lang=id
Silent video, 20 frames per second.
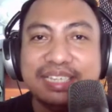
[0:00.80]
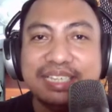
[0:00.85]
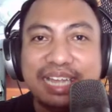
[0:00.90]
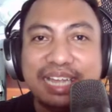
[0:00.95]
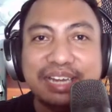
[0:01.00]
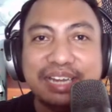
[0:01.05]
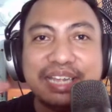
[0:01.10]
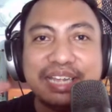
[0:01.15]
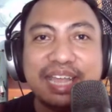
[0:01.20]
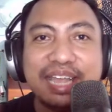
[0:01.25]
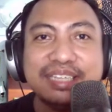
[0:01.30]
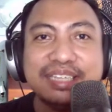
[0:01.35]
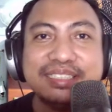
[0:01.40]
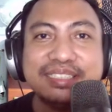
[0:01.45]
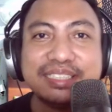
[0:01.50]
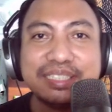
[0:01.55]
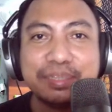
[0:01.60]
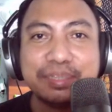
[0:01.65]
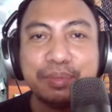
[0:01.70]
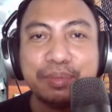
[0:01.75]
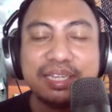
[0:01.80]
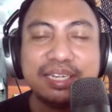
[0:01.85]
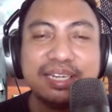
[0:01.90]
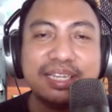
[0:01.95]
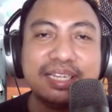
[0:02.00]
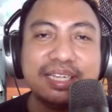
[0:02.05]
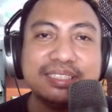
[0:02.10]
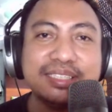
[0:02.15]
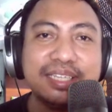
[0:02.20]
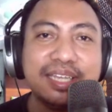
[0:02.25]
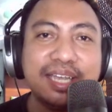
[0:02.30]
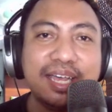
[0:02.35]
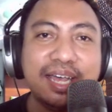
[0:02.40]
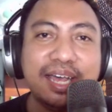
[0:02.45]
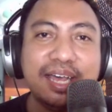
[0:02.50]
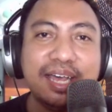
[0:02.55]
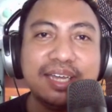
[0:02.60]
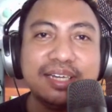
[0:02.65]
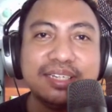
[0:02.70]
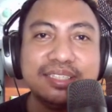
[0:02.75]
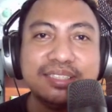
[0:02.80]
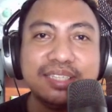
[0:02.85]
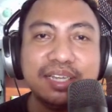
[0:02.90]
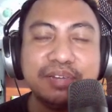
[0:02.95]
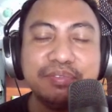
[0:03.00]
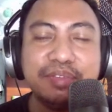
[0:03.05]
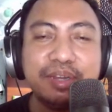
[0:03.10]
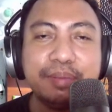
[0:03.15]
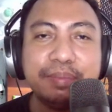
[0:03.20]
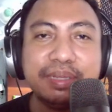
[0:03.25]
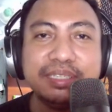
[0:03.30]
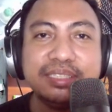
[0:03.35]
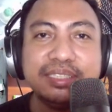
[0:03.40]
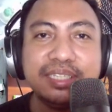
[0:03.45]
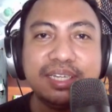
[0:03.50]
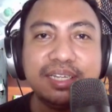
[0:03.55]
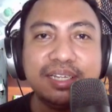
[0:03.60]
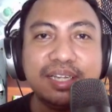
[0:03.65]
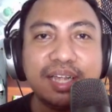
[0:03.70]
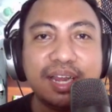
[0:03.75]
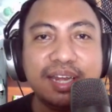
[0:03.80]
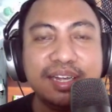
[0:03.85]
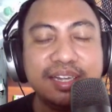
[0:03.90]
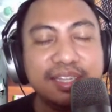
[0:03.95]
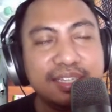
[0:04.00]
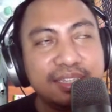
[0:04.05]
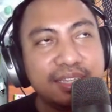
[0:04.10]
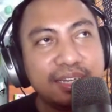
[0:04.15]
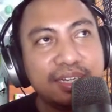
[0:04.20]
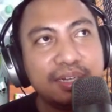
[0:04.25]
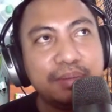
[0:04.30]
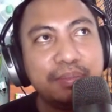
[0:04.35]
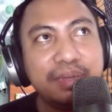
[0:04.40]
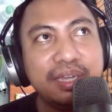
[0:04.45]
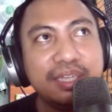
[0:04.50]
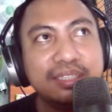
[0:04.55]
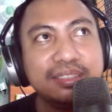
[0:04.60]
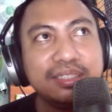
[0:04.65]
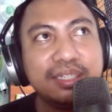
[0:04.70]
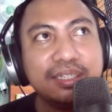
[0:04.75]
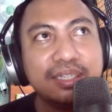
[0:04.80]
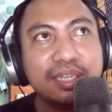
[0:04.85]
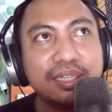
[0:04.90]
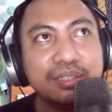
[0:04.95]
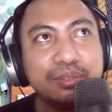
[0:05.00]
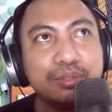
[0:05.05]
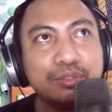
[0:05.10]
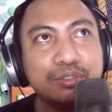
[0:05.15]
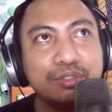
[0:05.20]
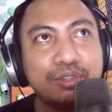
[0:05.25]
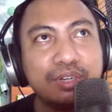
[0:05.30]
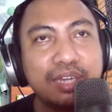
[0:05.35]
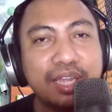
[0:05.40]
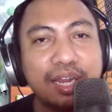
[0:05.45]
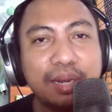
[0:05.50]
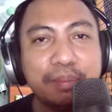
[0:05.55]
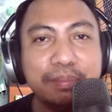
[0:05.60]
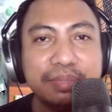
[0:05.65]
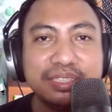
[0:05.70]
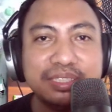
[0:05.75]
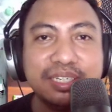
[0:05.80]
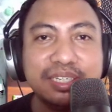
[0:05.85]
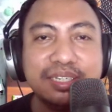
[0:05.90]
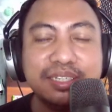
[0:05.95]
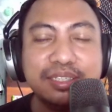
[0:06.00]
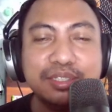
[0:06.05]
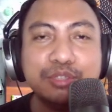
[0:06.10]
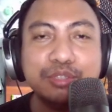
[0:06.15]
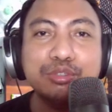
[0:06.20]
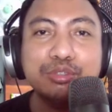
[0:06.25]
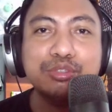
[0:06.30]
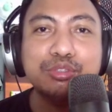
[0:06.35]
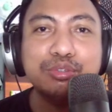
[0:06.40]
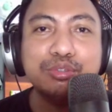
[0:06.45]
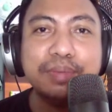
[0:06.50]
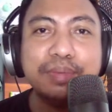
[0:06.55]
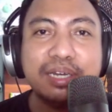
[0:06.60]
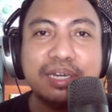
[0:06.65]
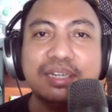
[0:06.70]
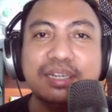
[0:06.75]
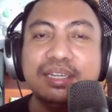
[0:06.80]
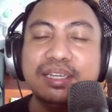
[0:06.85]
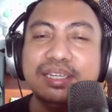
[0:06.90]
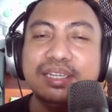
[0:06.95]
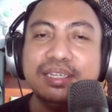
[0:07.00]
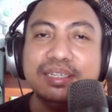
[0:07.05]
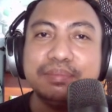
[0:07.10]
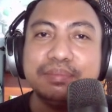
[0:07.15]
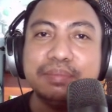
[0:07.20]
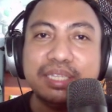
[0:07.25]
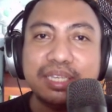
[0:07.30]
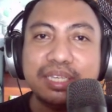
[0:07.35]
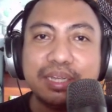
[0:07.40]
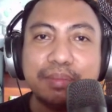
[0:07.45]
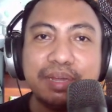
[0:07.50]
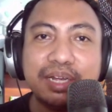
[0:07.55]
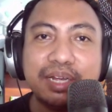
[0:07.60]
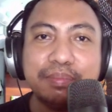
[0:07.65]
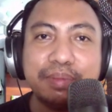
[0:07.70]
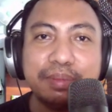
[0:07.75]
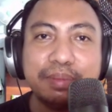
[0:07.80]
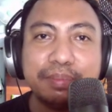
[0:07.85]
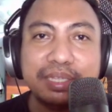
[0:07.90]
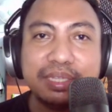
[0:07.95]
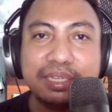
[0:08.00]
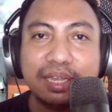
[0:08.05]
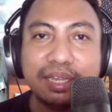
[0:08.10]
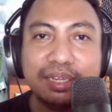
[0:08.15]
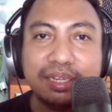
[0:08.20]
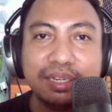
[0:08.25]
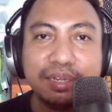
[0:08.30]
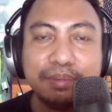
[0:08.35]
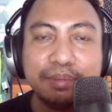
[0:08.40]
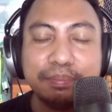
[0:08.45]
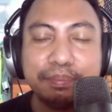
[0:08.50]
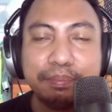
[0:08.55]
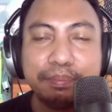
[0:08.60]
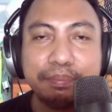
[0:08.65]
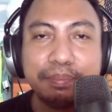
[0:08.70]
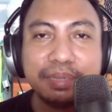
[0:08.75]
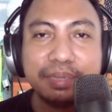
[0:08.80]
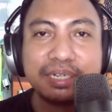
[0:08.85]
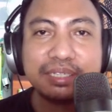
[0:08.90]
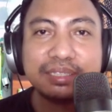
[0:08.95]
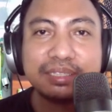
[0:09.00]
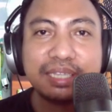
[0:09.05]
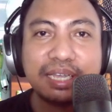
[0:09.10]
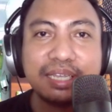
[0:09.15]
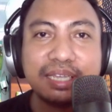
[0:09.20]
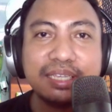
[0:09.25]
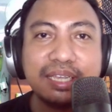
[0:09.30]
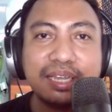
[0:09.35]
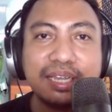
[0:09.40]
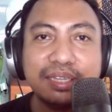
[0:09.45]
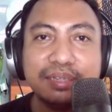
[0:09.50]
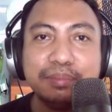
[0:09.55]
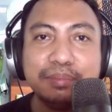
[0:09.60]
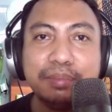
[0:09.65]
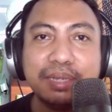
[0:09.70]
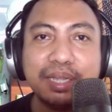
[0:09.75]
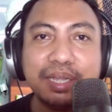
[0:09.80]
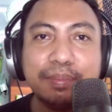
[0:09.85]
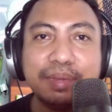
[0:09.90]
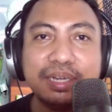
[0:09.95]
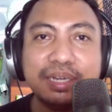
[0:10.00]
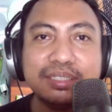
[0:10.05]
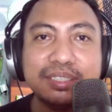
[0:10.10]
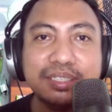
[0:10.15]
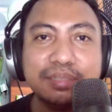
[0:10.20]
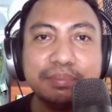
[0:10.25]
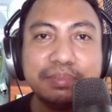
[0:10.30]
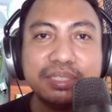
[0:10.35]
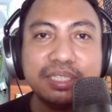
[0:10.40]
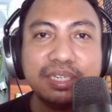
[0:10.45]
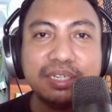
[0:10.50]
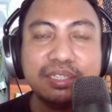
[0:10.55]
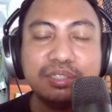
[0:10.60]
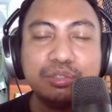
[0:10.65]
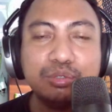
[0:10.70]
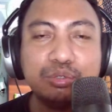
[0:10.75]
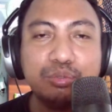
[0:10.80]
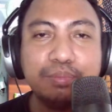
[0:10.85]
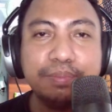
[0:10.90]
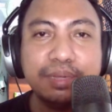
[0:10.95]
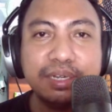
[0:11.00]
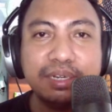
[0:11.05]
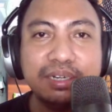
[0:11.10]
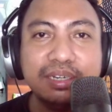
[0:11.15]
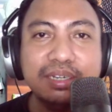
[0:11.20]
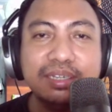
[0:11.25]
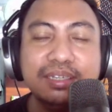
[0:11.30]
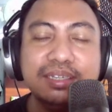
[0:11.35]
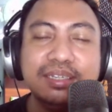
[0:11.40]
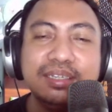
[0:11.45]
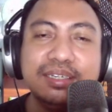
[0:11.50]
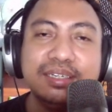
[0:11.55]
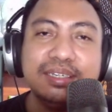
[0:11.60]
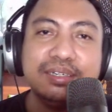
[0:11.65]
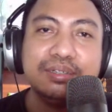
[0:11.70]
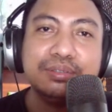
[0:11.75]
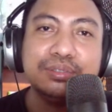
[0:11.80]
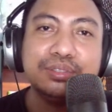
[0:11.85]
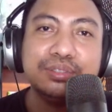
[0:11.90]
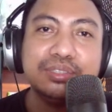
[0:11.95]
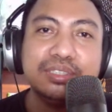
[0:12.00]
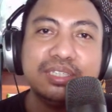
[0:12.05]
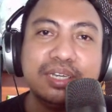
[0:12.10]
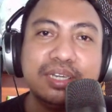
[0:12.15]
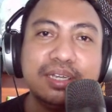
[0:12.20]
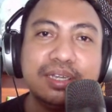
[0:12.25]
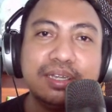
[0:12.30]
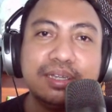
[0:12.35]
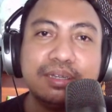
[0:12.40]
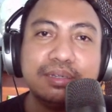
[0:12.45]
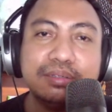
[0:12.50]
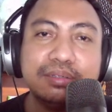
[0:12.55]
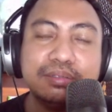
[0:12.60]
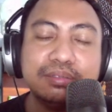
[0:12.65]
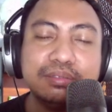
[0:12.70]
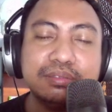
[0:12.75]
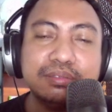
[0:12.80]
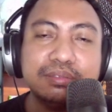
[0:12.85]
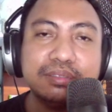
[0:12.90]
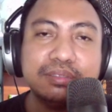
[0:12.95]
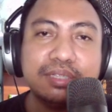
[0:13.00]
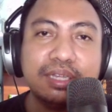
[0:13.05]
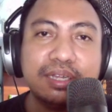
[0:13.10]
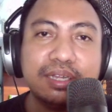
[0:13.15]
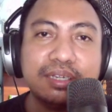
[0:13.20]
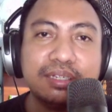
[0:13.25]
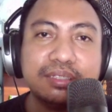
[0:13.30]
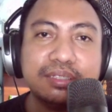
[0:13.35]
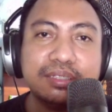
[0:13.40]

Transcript: Halo guys, ketemu lagi dengan saya Arizal Firmansyah Kali ini kita akan ngebahas tentang tutorial menjadi YouTuber Banyak kemarin permintaan dan pertanyaan bagaimana sih menjadi YouTuber Khususnya oh, yang